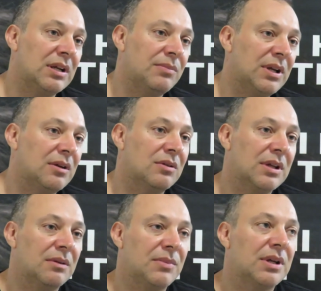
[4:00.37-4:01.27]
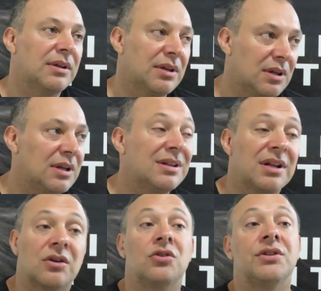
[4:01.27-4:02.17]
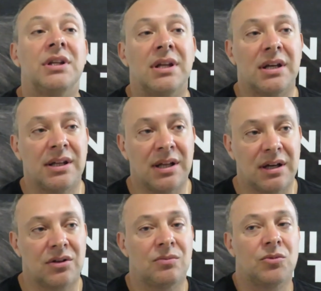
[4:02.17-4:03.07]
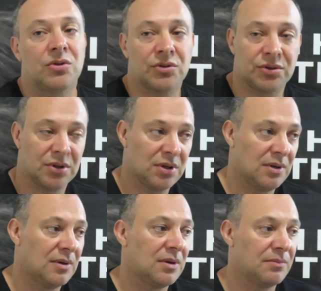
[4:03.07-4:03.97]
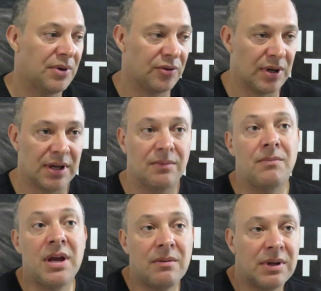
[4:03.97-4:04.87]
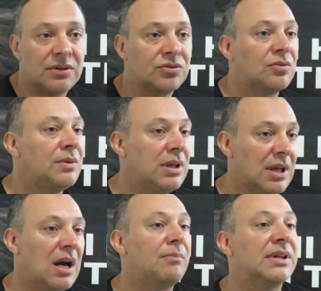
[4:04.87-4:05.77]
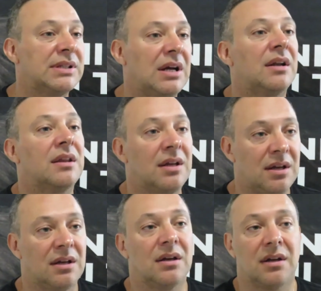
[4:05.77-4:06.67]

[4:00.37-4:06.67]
en la película también, ese, en esa cotidianidad, como los personajes viven su vida a pesar de